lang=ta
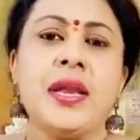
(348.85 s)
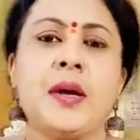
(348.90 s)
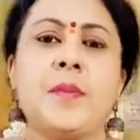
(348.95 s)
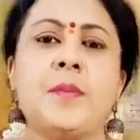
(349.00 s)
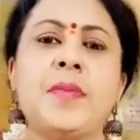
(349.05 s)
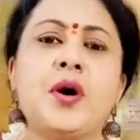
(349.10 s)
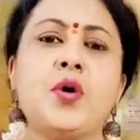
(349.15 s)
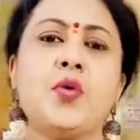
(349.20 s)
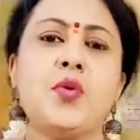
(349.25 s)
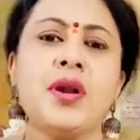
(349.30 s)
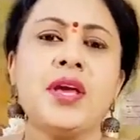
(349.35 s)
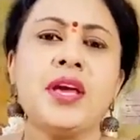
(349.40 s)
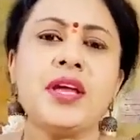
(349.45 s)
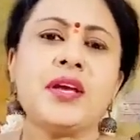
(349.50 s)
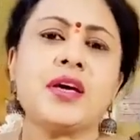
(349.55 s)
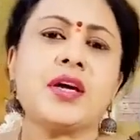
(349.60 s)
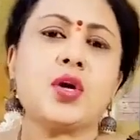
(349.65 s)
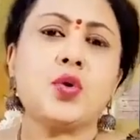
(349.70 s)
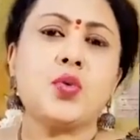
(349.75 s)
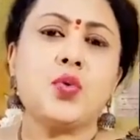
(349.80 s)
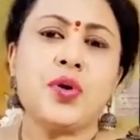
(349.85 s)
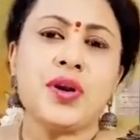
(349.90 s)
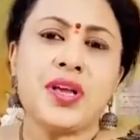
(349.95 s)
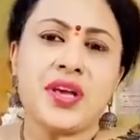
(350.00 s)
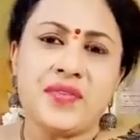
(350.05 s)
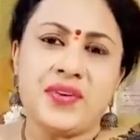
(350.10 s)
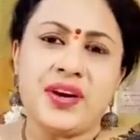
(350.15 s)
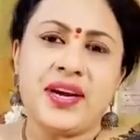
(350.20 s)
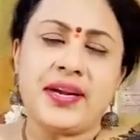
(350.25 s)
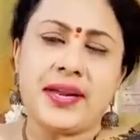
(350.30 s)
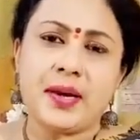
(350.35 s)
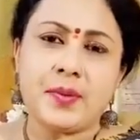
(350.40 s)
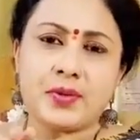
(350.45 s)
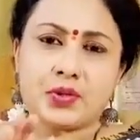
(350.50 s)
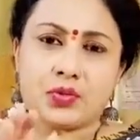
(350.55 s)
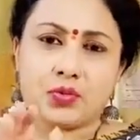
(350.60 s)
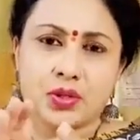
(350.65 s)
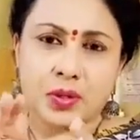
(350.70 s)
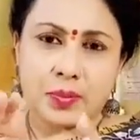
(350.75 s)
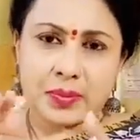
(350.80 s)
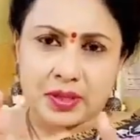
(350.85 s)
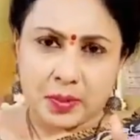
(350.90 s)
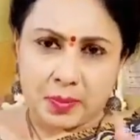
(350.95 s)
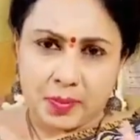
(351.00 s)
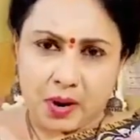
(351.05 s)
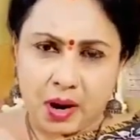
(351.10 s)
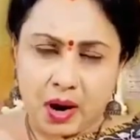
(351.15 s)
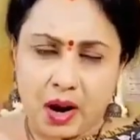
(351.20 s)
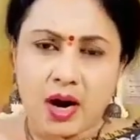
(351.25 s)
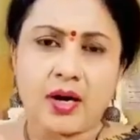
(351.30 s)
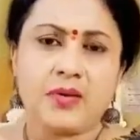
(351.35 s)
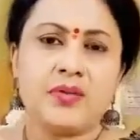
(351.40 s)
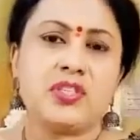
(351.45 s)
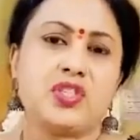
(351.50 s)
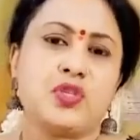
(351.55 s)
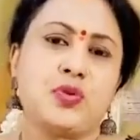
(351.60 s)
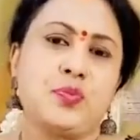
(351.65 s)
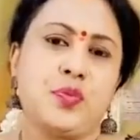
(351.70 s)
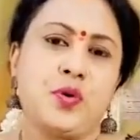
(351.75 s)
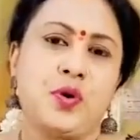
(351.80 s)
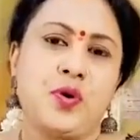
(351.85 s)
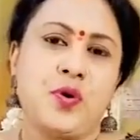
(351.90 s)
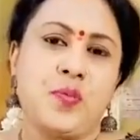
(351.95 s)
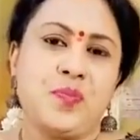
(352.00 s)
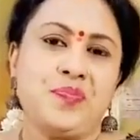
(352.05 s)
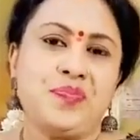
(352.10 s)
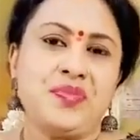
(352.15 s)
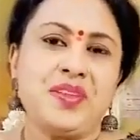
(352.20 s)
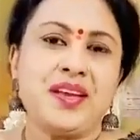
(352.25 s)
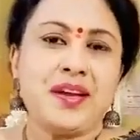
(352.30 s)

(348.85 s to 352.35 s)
நம்ம குடியிருக்கக்கூடிய வீட்டை நம்ம சுத்தபத்தமாக வச்சுப்போம்